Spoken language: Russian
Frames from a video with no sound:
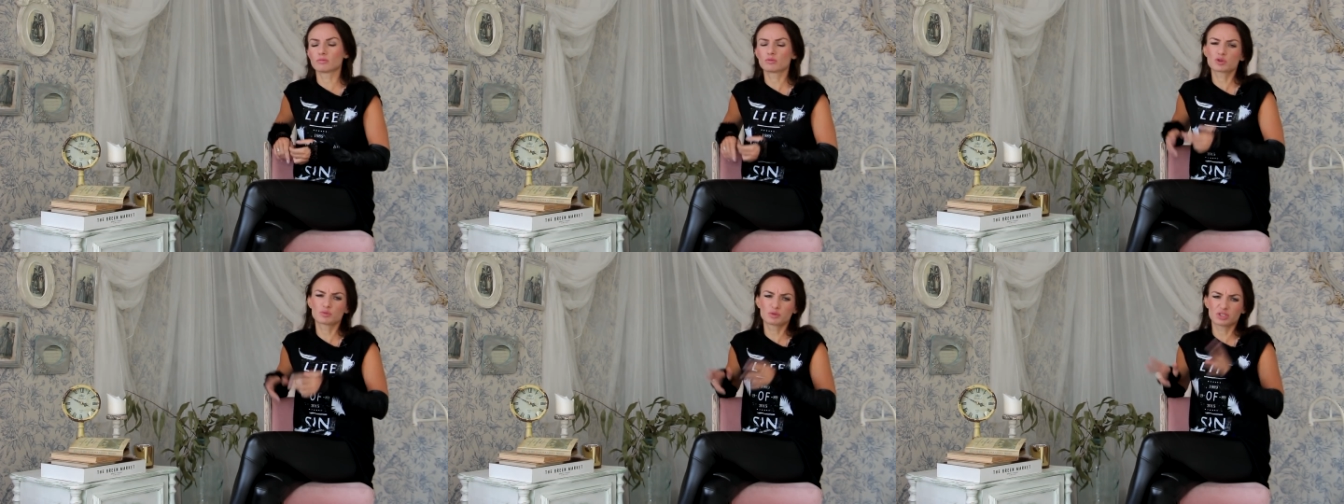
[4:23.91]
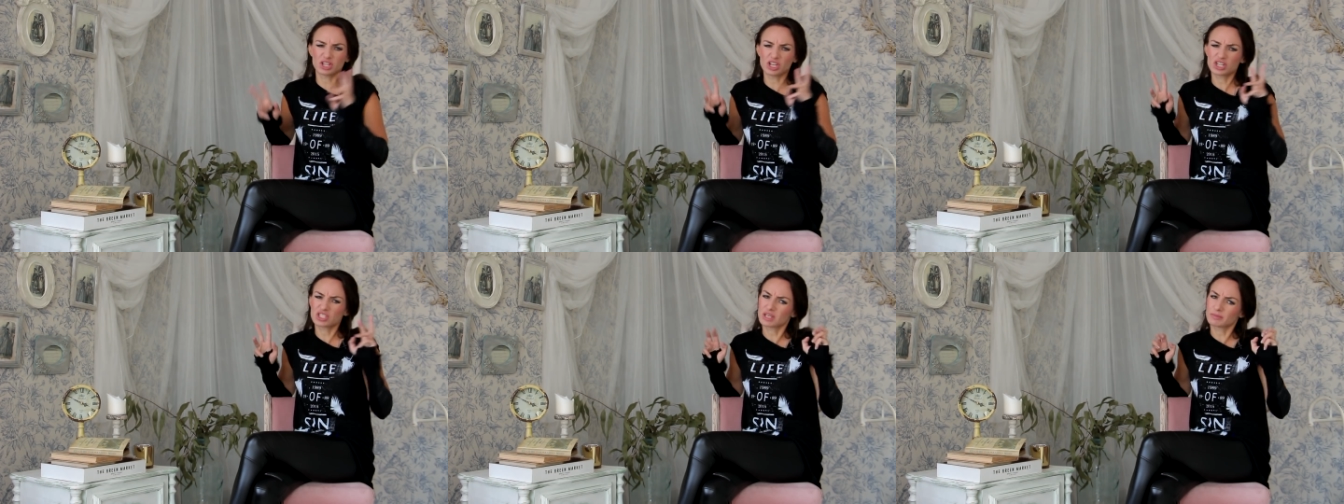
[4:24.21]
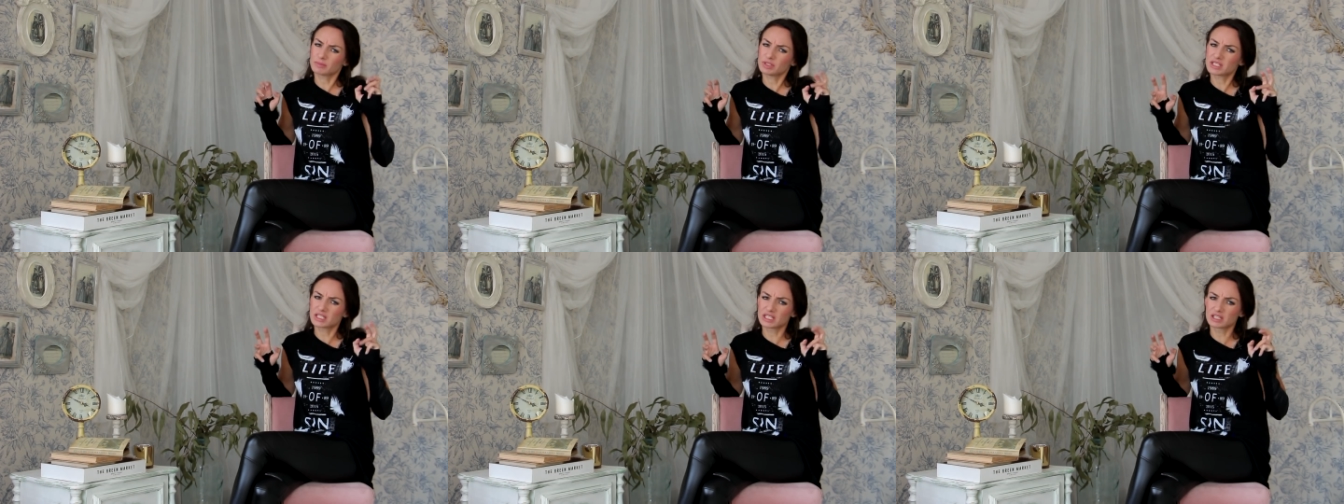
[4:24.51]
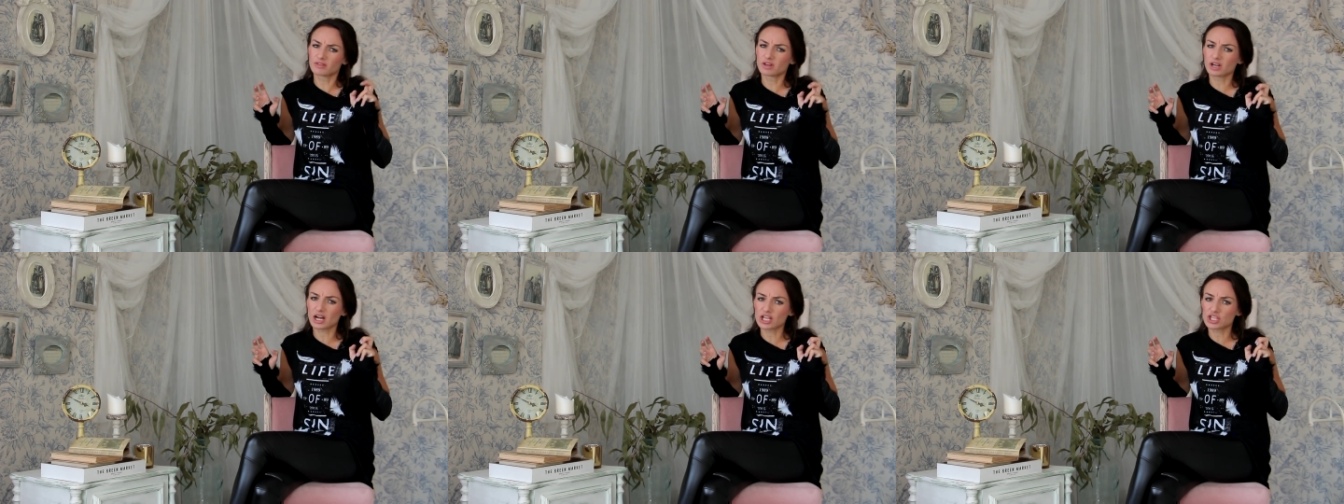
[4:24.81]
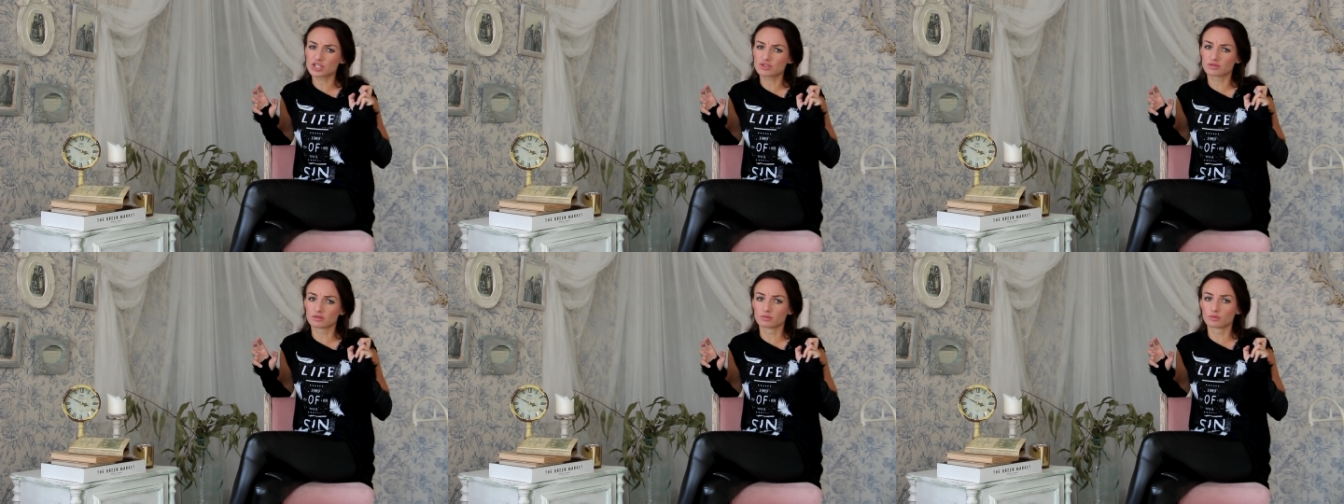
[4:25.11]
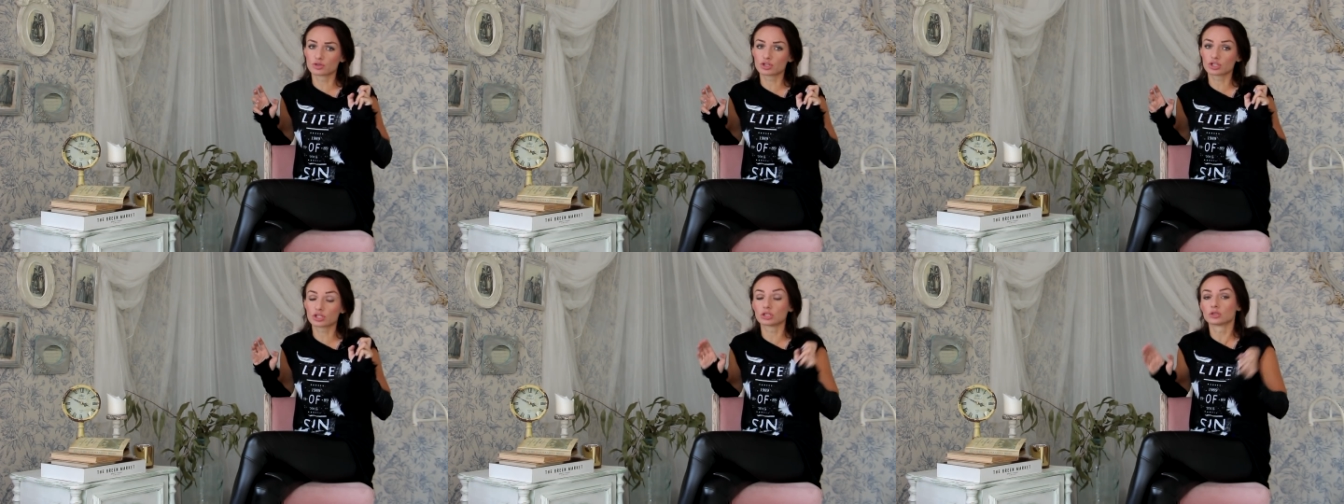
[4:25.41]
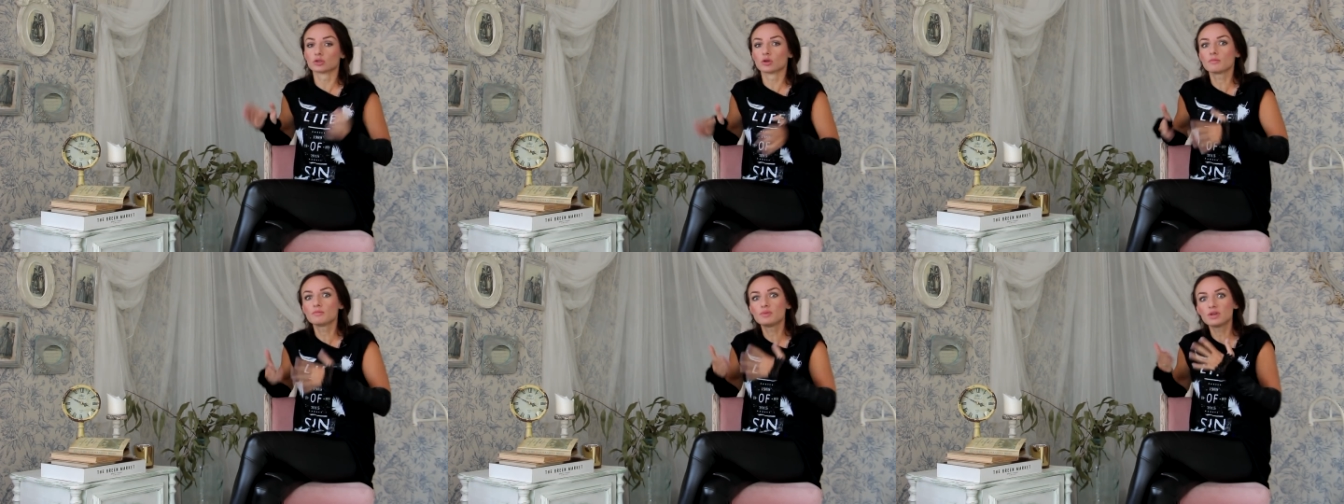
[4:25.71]
Может быть, конечно, сомнительного качества мужики,
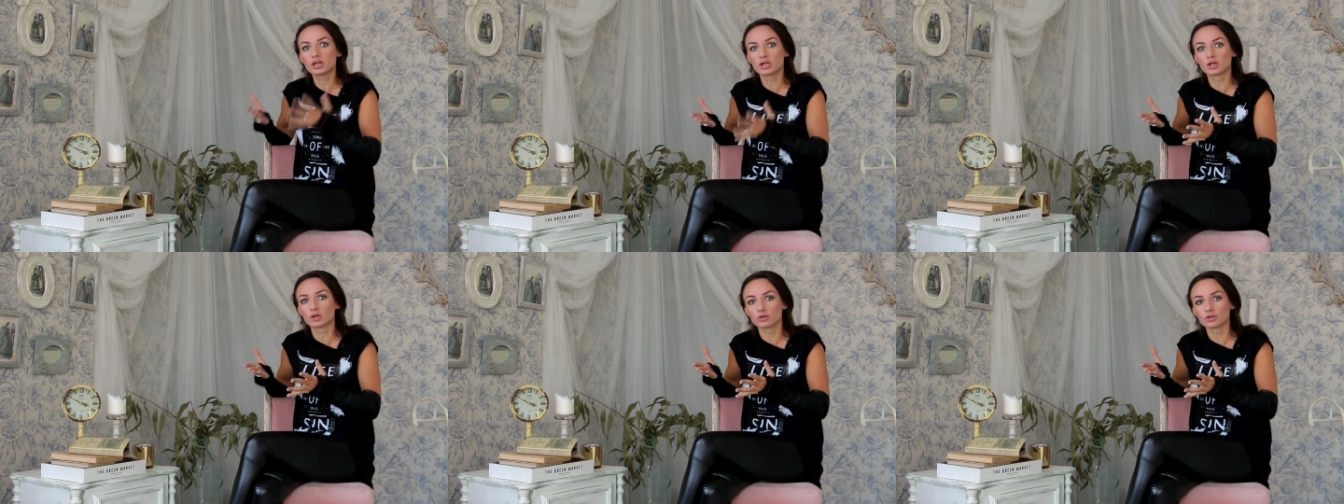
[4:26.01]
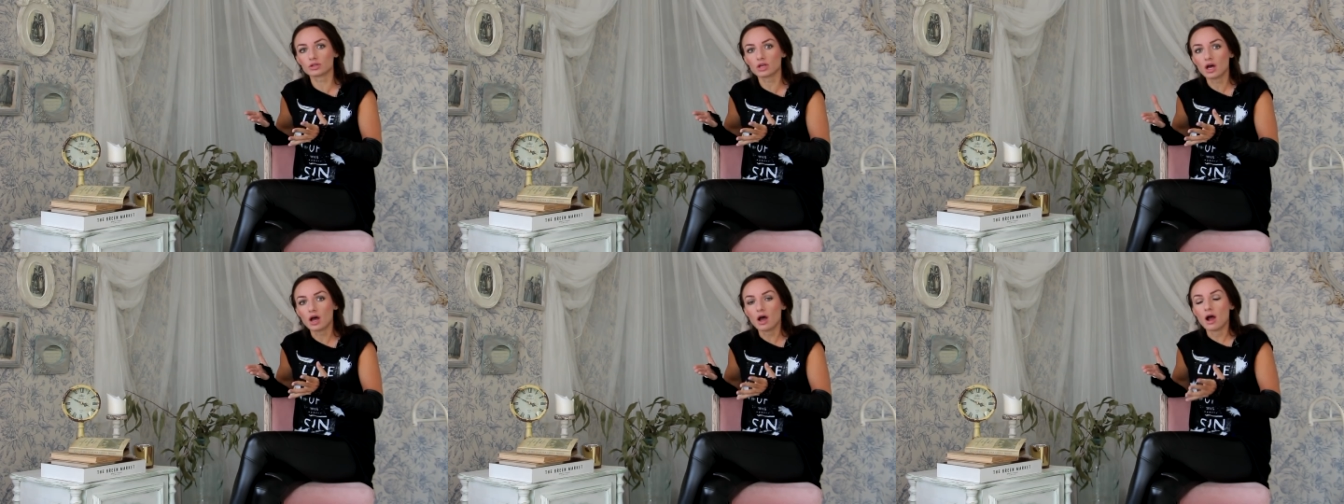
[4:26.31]
но бегают